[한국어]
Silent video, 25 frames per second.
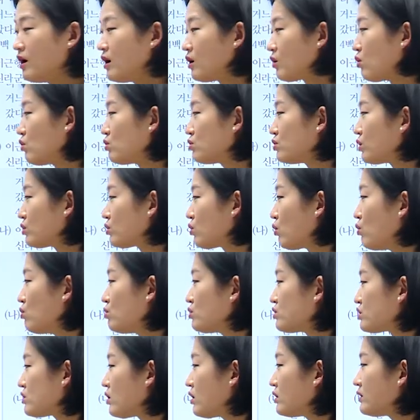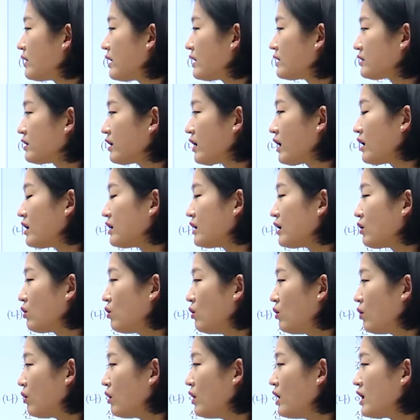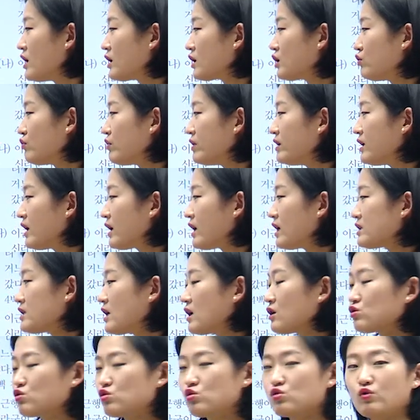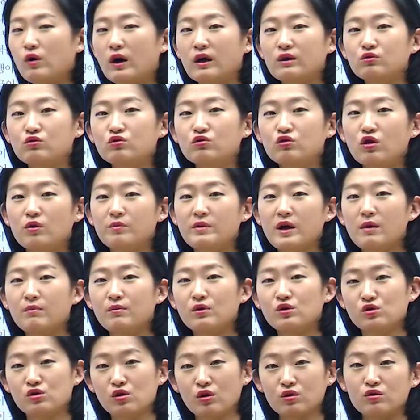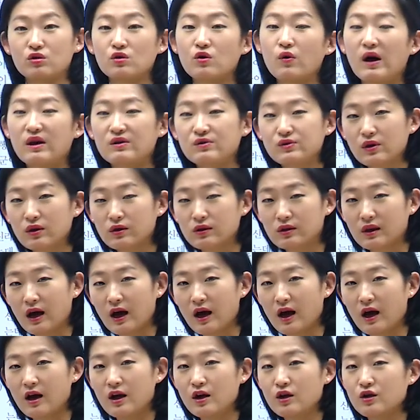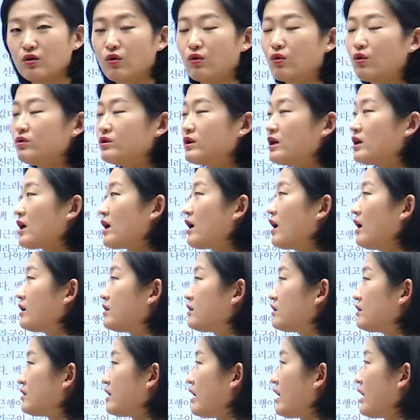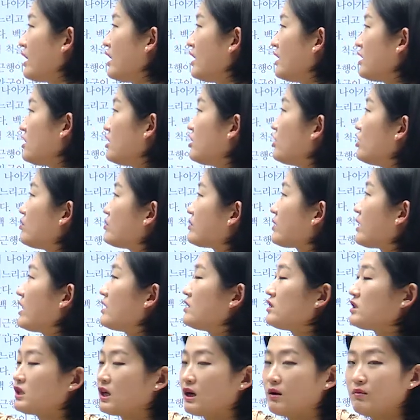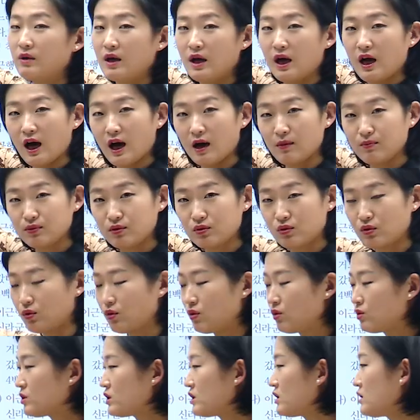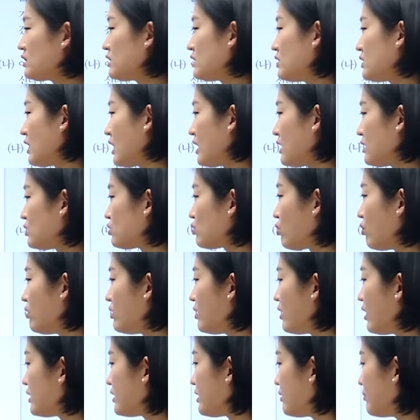고구려 동천왕 때의 일이고 그 위나라 장수 관구검이 한 번 쳐들어왔었다. 이런 얘기가 있는데 이거보다 한참 앞으로 시계를 돌려야